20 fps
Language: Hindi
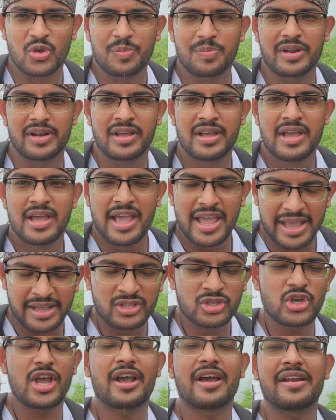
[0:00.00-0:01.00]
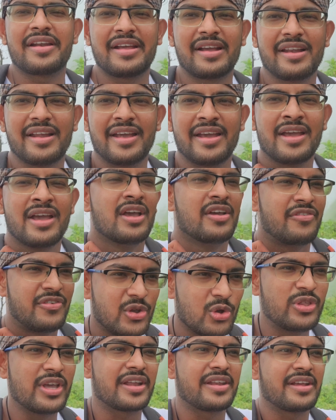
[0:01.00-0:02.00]
के ऊपर एंजॉय करने के लिए
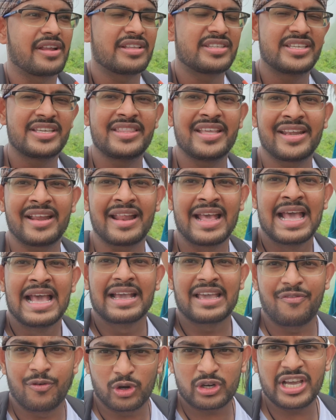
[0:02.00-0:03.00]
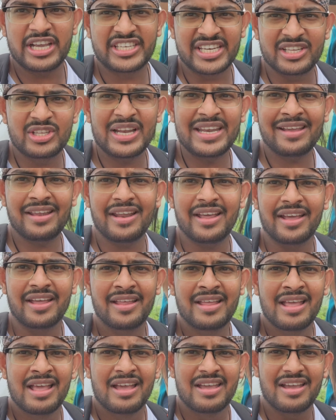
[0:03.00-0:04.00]
व्यू देखने के लिए सीन देखने के लिए क्या फोर्ट का हिस्ट्री जानने के लिए
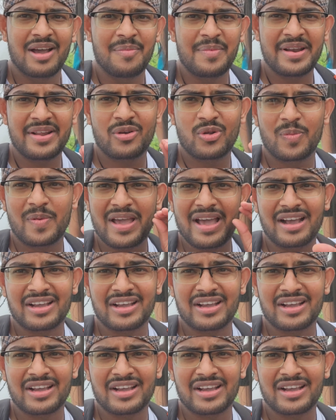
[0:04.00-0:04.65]
या हमारे ग्रुप के